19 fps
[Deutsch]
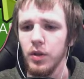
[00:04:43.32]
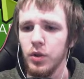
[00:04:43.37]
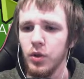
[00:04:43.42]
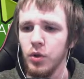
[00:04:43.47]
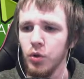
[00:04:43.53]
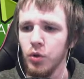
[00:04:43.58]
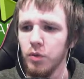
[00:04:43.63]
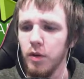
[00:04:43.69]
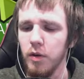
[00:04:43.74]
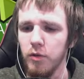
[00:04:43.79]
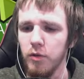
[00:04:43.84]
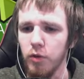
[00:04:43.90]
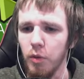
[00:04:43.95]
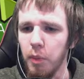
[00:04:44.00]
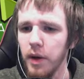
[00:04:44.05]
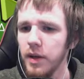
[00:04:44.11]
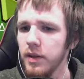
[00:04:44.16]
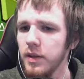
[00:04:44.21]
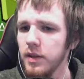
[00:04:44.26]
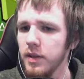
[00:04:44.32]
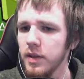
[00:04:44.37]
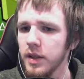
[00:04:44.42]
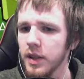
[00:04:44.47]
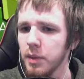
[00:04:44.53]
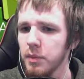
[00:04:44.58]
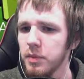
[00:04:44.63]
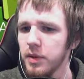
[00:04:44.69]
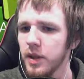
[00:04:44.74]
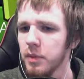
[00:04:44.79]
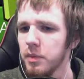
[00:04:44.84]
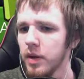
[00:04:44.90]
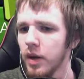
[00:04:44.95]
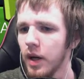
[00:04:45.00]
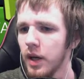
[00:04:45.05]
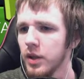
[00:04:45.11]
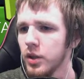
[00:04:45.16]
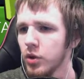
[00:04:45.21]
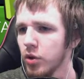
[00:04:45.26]
So, wäre vorbei. Jetzt habe ich aber
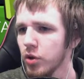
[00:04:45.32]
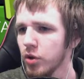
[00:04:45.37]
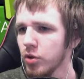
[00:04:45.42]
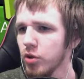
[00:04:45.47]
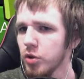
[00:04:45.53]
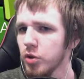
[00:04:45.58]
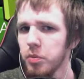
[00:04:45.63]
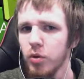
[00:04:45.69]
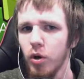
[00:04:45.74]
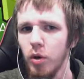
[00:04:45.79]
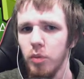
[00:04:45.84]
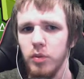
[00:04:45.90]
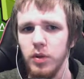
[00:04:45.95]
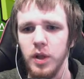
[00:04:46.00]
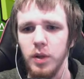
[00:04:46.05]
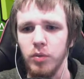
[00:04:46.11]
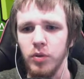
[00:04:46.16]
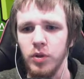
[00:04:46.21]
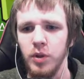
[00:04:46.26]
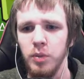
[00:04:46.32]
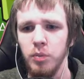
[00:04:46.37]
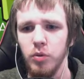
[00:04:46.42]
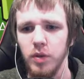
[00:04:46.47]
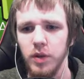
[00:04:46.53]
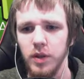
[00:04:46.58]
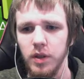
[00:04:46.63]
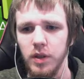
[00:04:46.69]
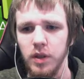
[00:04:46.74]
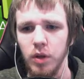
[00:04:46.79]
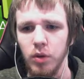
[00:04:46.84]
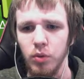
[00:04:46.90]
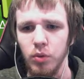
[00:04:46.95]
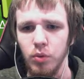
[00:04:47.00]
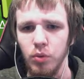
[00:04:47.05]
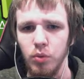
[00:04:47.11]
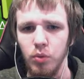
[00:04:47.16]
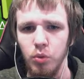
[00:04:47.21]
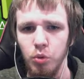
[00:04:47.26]
eins kostenlos bekommen. Ich habe noch
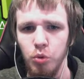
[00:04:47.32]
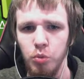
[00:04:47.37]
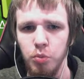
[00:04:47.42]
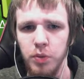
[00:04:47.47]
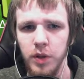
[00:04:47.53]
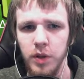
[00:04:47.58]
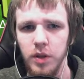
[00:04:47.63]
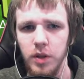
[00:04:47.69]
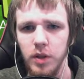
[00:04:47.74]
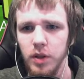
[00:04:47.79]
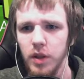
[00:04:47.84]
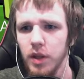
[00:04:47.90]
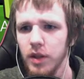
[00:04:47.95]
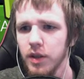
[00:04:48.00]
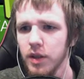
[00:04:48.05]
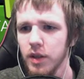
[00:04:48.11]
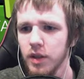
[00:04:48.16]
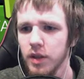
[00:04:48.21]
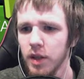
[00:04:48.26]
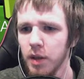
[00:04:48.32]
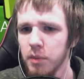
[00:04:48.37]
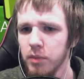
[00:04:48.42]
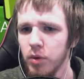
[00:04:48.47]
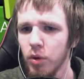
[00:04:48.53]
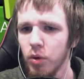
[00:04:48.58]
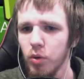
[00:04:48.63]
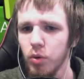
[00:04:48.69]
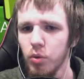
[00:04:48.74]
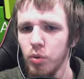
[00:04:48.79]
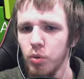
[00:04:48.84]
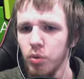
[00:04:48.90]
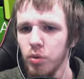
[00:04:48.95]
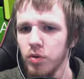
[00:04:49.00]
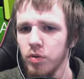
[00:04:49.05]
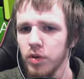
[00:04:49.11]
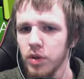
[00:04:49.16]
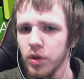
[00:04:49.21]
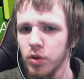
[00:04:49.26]
27.000 übrig. Heißt, ich kann mir noch
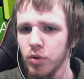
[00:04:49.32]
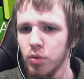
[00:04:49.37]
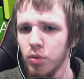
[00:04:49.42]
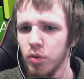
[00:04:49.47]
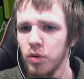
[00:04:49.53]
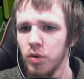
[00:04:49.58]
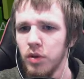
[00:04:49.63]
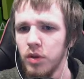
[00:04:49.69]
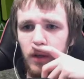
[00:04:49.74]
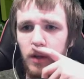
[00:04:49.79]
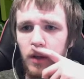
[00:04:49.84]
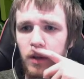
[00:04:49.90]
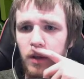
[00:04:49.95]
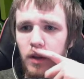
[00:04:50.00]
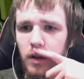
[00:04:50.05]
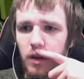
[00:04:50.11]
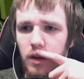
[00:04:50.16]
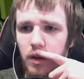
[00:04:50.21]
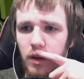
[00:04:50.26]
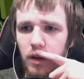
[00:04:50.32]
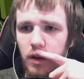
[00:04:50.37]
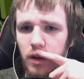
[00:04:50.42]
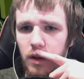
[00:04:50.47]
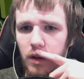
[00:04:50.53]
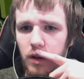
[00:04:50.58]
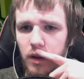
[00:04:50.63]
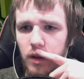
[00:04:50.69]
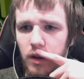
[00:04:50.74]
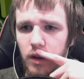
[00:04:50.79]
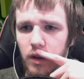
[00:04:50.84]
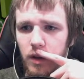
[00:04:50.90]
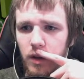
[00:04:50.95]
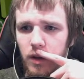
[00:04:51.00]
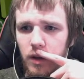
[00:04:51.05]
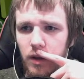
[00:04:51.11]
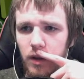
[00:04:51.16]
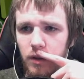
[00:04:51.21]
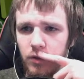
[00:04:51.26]
irgendwas holen.
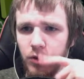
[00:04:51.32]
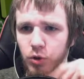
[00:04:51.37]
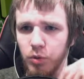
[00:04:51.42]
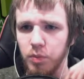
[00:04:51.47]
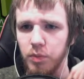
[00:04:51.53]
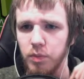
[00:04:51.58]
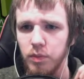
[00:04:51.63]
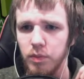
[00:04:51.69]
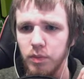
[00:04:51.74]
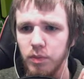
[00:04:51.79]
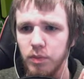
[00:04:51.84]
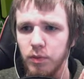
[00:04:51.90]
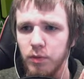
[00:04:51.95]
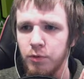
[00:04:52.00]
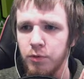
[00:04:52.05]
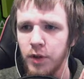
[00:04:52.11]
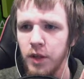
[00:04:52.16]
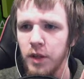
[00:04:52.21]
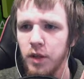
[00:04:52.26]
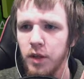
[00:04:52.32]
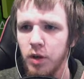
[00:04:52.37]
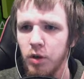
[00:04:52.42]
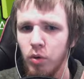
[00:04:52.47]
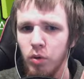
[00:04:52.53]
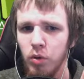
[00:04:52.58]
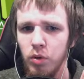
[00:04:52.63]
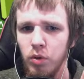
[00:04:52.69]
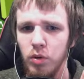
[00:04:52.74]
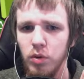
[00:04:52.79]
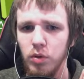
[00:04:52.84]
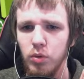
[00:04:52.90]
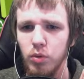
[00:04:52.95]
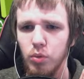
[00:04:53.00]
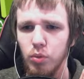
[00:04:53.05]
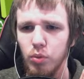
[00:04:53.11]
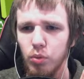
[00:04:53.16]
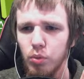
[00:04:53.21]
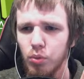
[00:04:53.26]
Äh, Federung
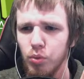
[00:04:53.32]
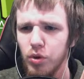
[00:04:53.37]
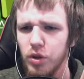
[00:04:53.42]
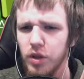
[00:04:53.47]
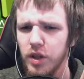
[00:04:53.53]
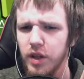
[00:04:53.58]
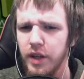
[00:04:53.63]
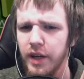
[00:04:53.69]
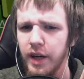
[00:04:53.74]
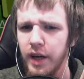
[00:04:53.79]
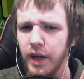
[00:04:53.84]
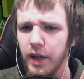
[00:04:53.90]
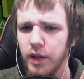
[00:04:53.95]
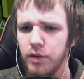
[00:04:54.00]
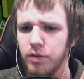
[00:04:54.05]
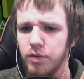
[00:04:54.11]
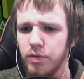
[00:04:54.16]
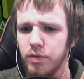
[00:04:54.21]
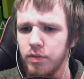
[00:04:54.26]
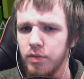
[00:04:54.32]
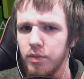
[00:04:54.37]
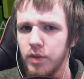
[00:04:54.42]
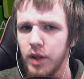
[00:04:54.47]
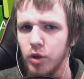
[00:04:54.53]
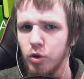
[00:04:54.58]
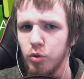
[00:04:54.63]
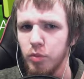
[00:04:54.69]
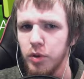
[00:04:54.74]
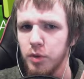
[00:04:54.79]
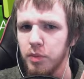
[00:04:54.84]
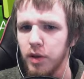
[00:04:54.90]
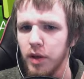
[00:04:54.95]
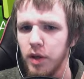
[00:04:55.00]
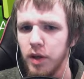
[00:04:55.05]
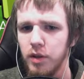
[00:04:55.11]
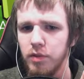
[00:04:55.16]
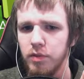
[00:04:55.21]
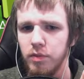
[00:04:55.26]
oder Reifen? Na, ich hole mir erstmal
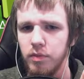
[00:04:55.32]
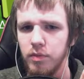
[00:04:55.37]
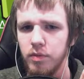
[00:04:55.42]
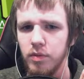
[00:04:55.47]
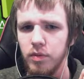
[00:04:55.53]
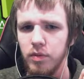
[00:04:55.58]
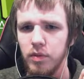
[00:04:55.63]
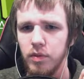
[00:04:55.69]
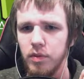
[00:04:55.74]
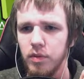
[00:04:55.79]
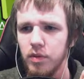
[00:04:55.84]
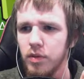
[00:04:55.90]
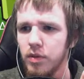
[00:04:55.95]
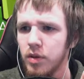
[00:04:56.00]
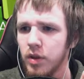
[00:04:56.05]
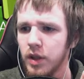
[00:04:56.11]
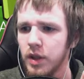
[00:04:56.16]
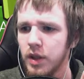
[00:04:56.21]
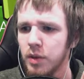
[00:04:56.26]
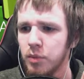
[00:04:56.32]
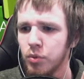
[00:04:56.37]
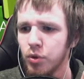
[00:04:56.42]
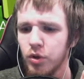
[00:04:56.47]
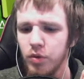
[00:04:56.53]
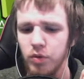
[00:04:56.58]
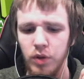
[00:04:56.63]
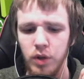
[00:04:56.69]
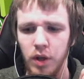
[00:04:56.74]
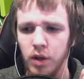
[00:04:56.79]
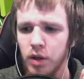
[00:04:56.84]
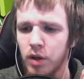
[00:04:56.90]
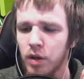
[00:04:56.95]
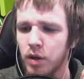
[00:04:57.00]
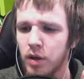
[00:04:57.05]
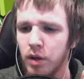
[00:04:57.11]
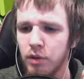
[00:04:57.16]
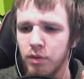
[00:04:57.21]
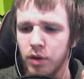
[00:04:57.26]
Reifen. Okay, dann muss ich
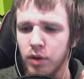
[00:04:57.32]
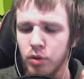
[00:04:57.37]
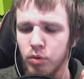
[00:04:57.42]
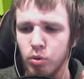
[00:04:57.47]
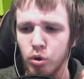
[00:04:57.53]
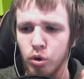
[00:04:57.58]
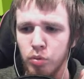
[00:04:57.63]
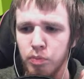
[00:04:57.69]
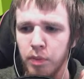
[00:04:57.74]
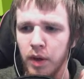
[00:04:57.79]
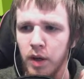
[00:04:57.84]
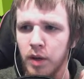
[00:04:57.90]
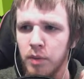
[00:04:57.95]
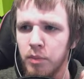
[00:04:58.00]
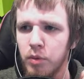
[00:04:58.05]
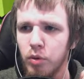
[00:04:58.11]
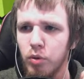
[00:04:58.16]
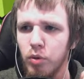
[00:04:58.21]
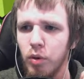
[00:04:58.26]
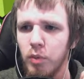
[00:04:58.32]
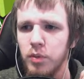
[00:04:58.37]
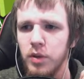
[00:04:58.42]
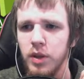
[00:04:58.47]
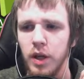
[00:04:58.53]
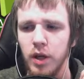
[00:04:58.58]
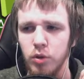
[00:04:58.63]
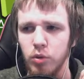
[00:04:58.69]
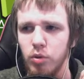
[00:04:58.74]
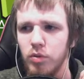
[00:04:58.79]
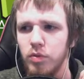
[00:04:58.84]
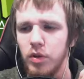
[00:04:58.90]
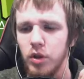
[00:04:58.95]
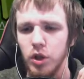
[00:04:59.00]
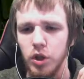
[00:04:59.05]
wieder anfangen zu sparen. Mal gucken, ob ich die 800 wieder